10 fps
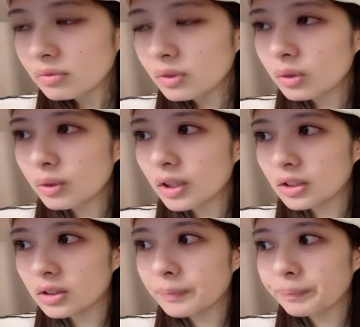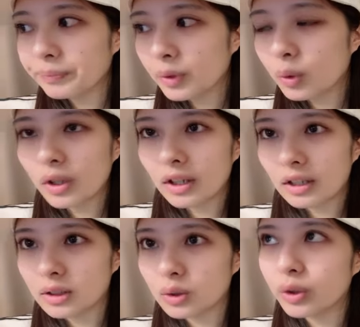あの分かる声が
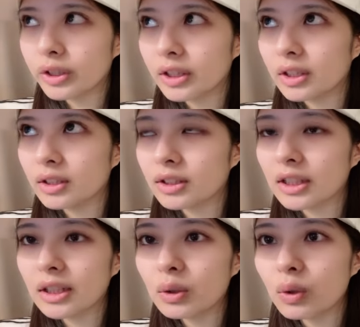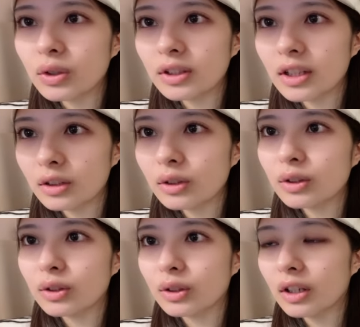すごい透き通って
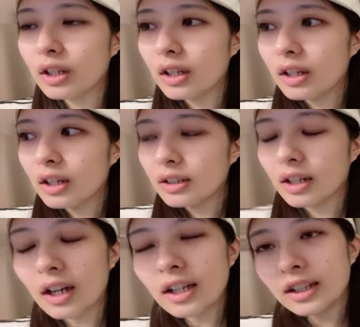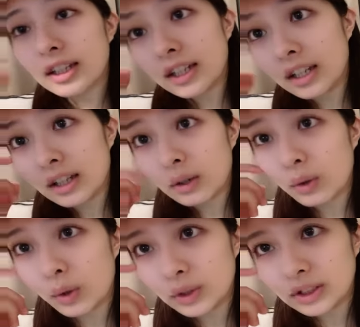る高い綺麗な
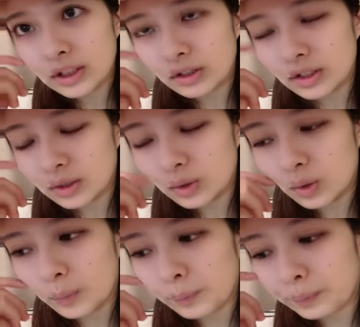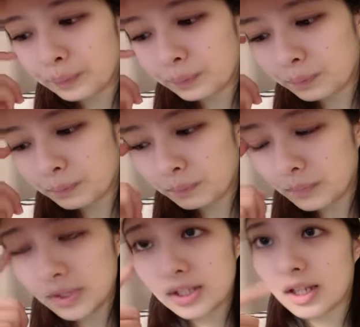声をしてるんですよ
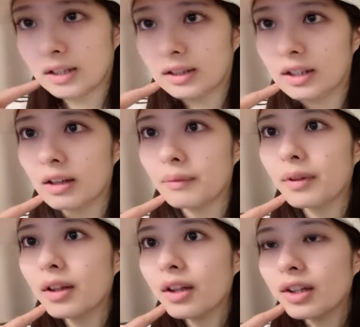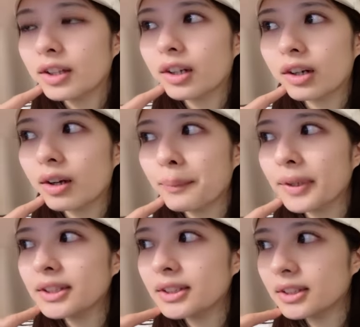ミッサーってだから
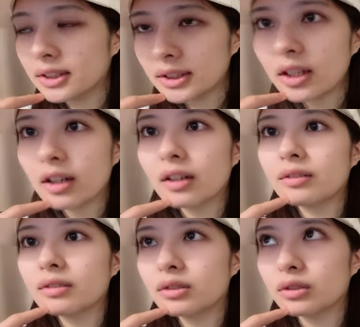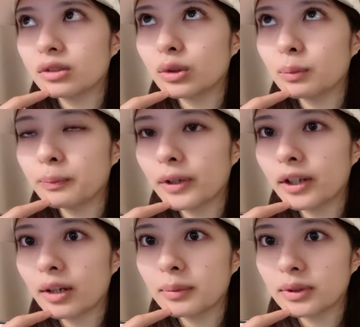めっちゃの
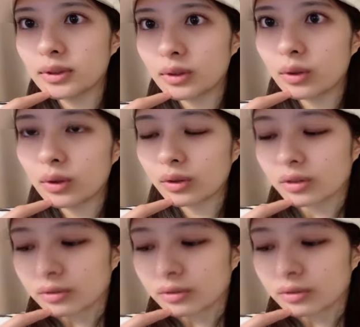ジョン・マイ・ラブの